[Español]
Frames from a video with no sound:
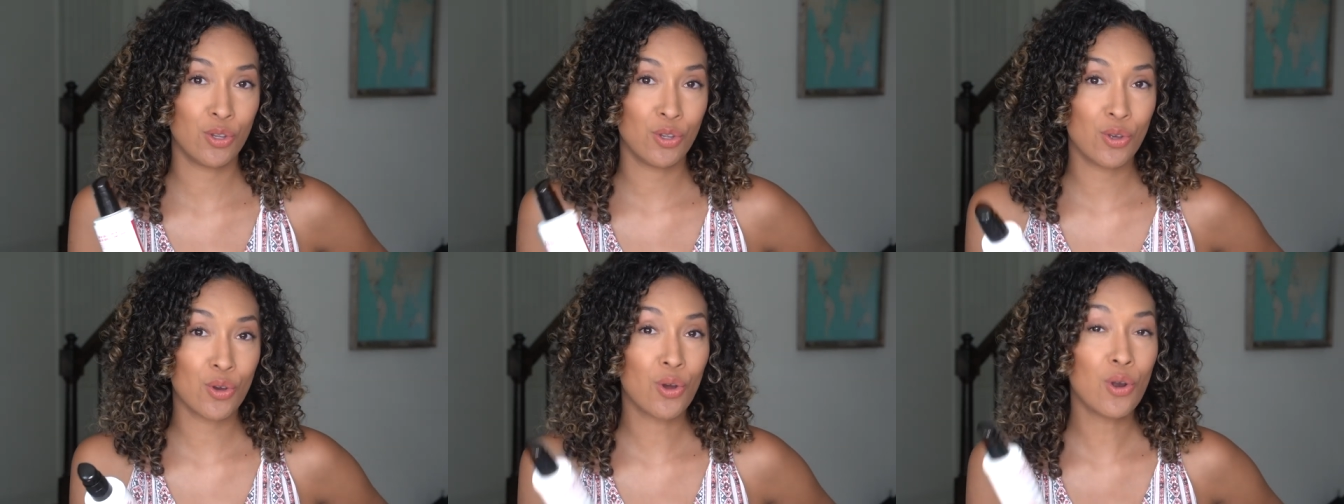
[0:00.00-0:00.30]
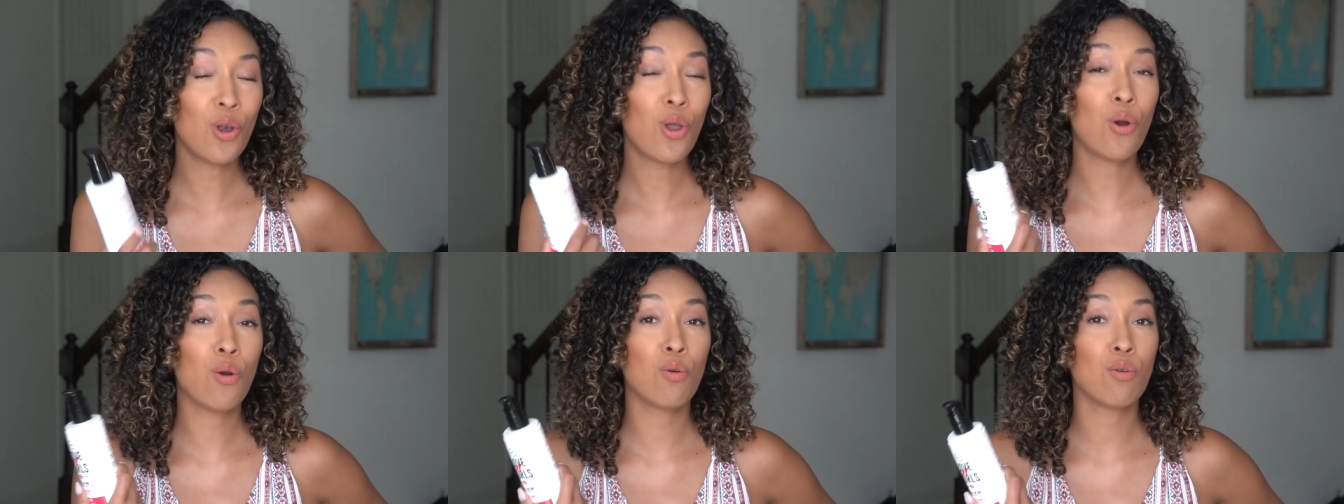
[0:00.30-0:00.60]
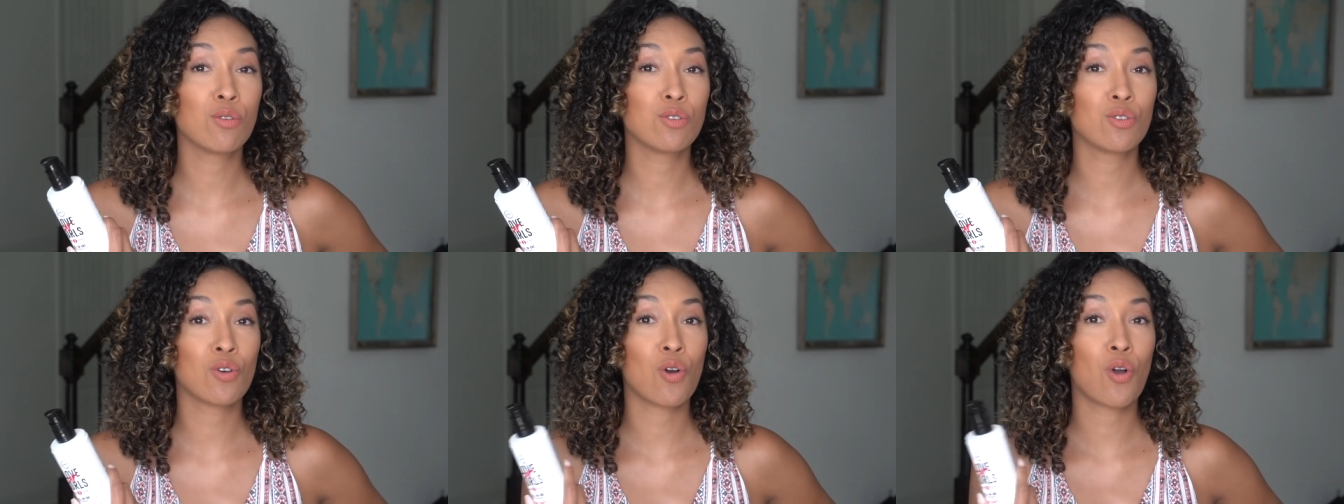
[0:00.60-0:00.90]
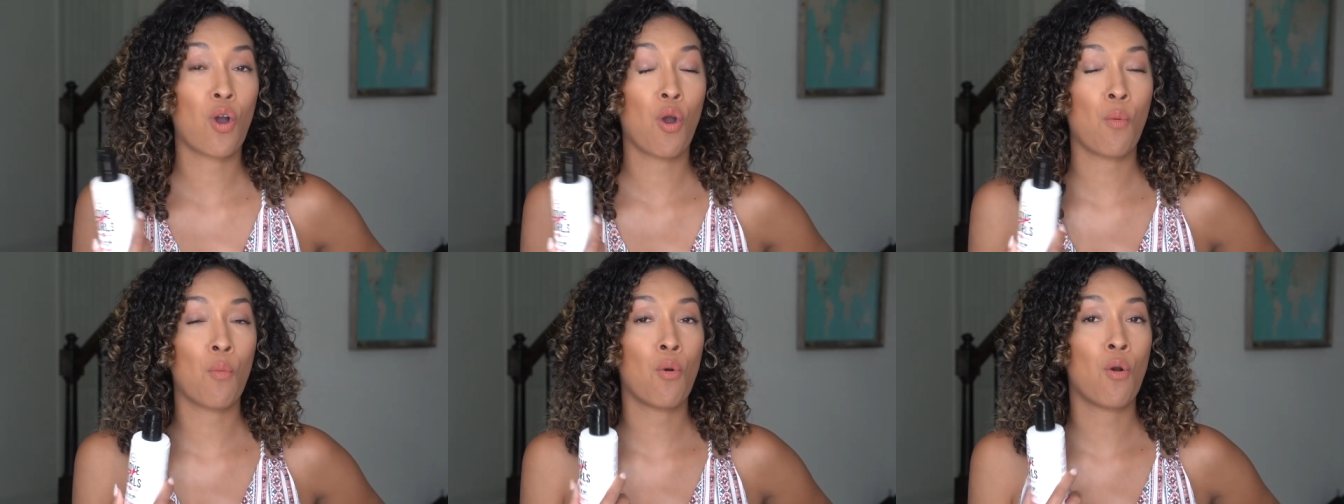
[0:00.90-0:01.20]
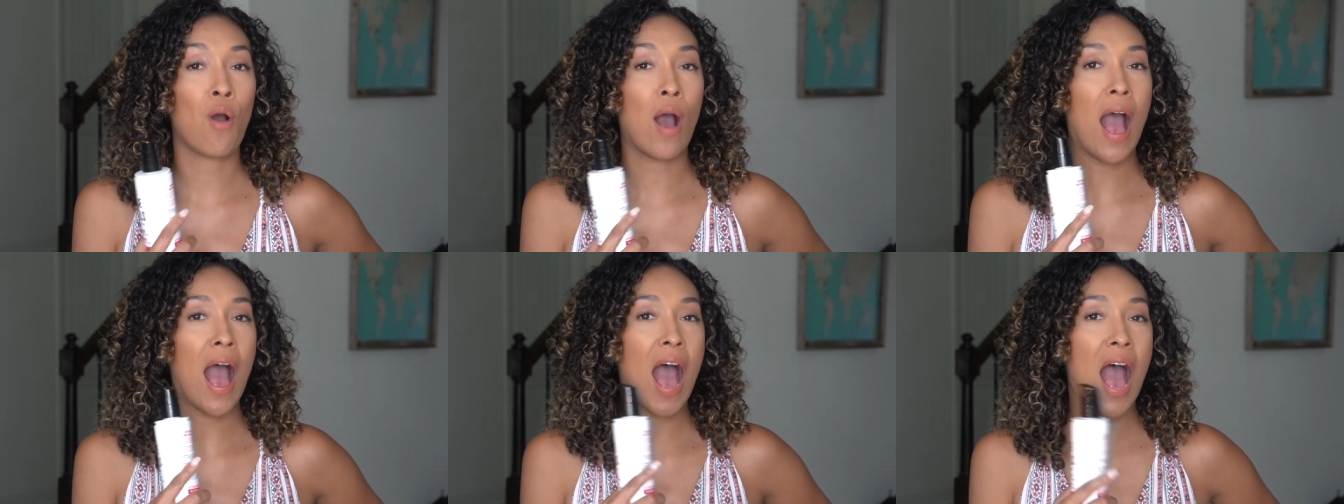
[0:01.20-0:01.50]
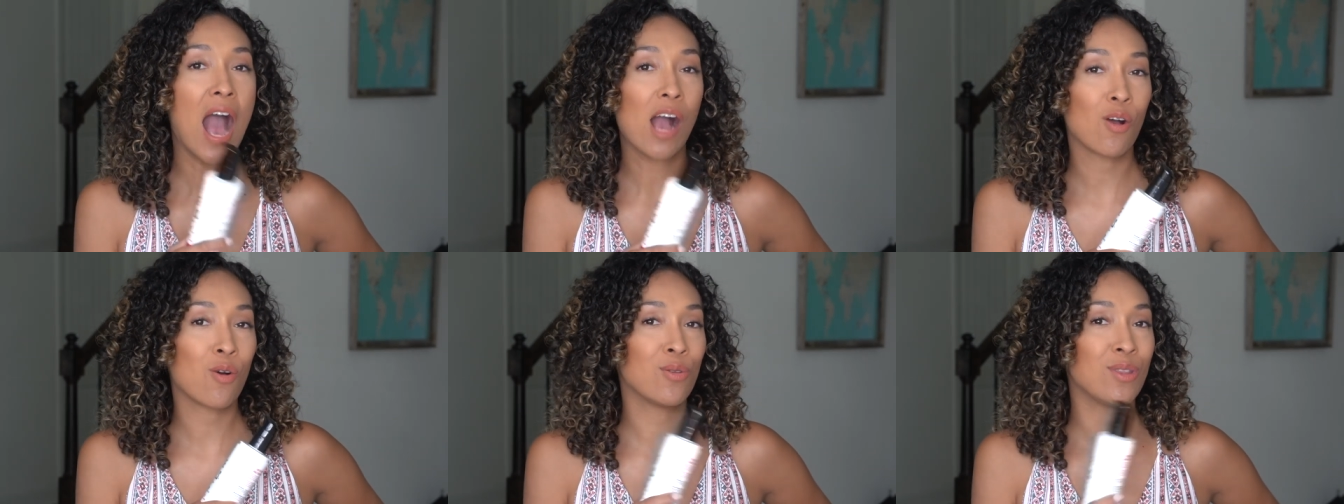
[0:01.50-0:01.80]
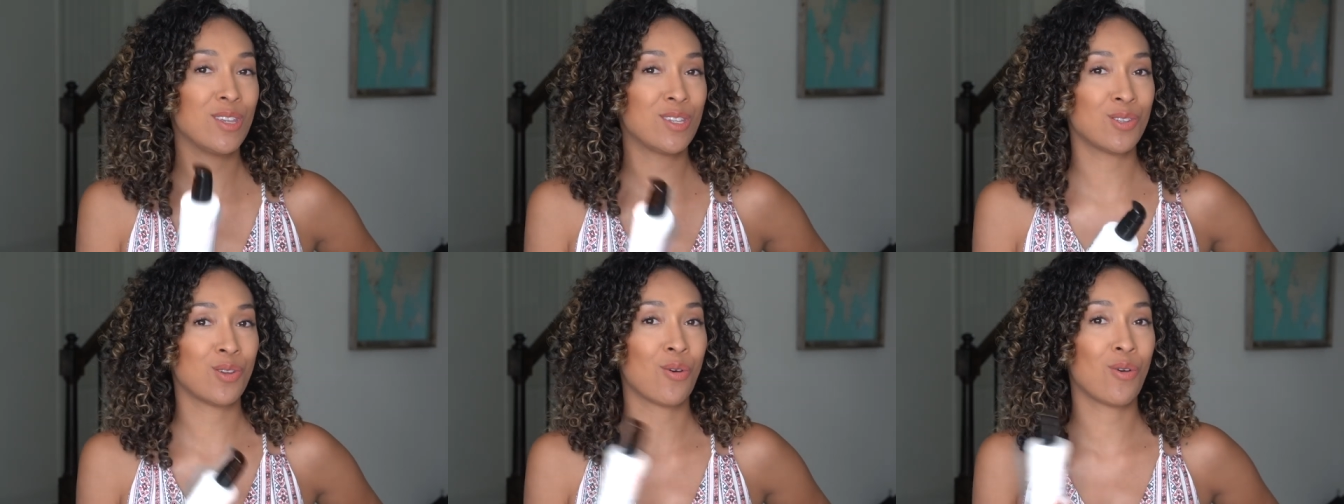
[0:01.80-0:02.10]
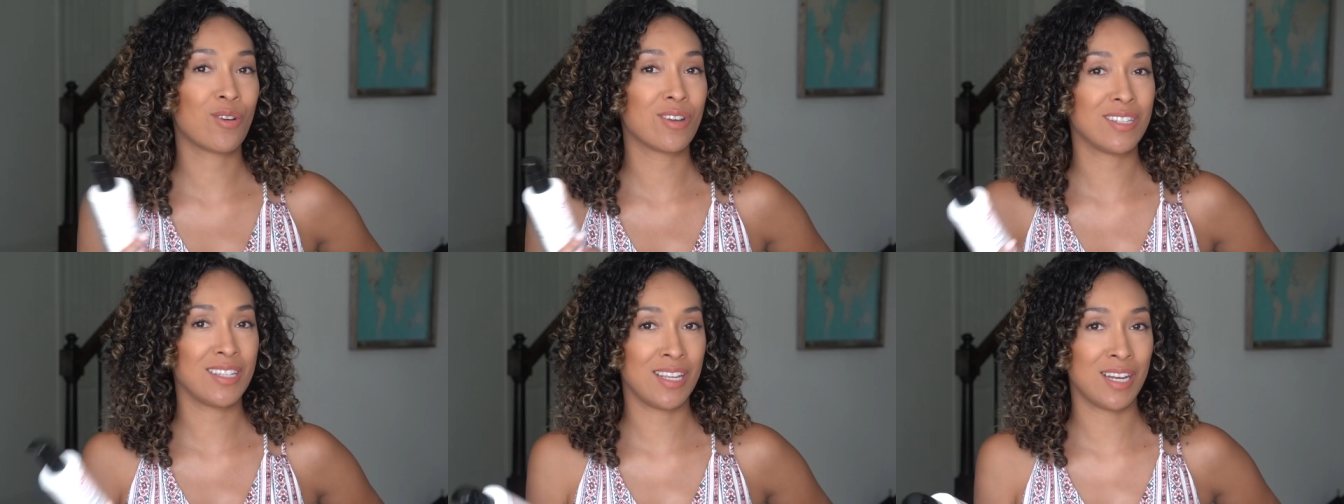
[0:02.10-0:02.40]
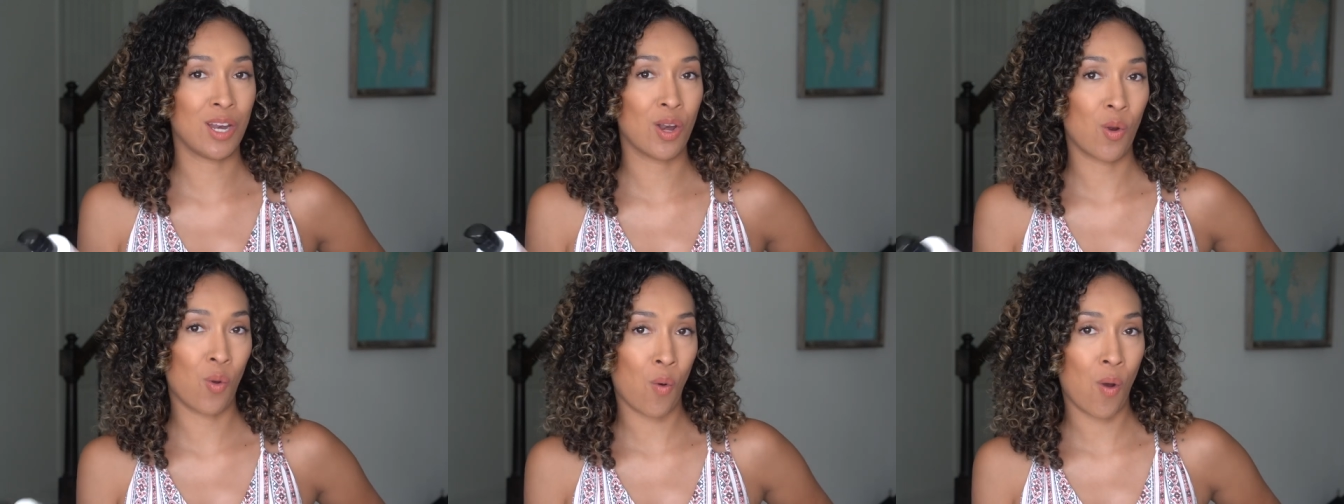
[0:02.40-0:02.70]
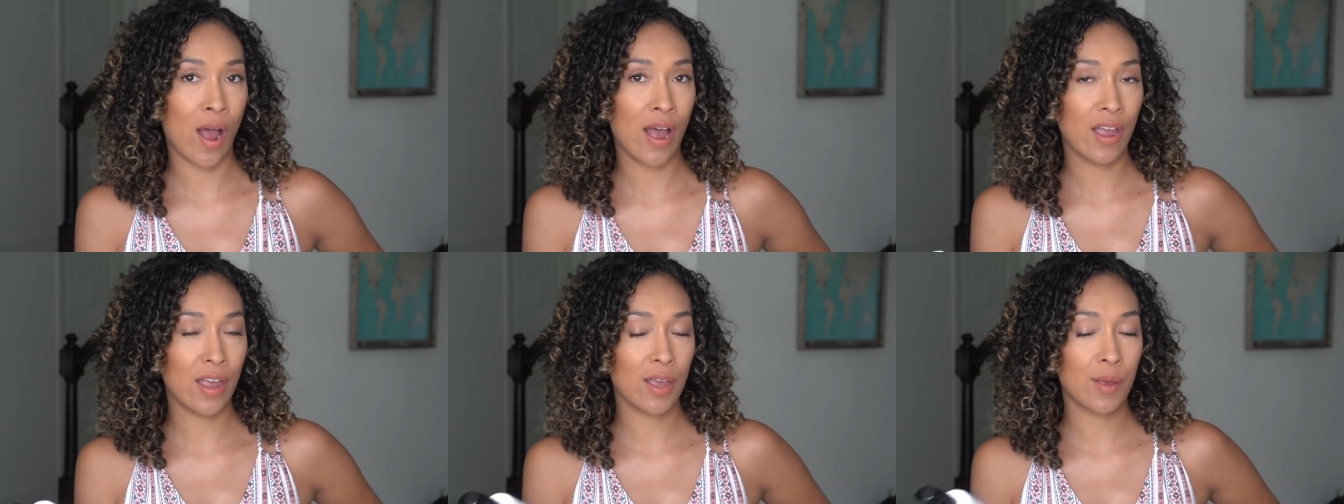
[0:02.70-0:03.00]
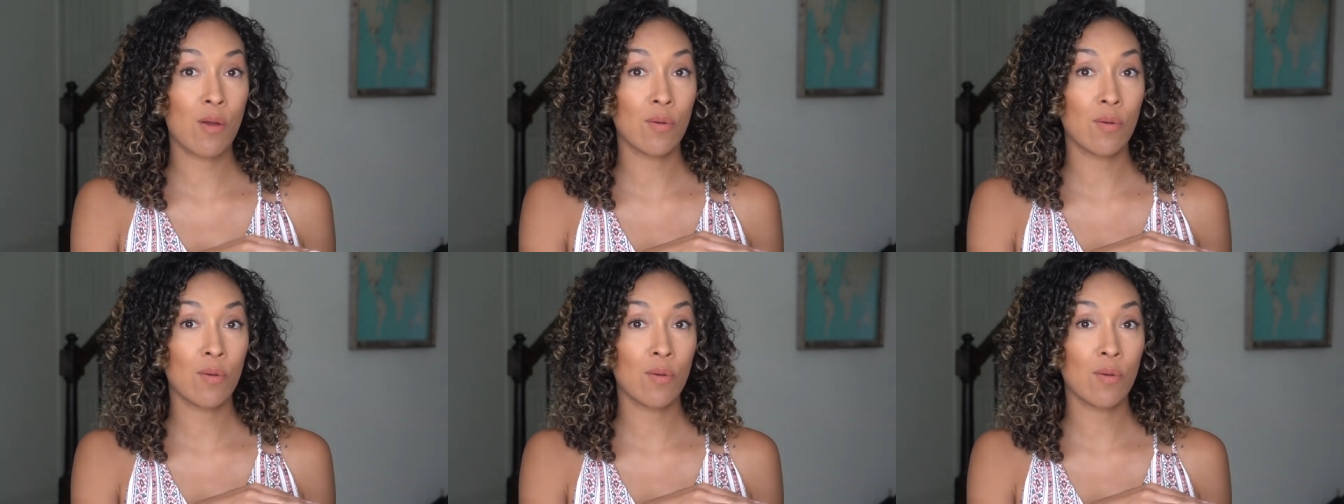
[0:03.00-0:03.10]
yo lo uso como acondicionador sin enjuague.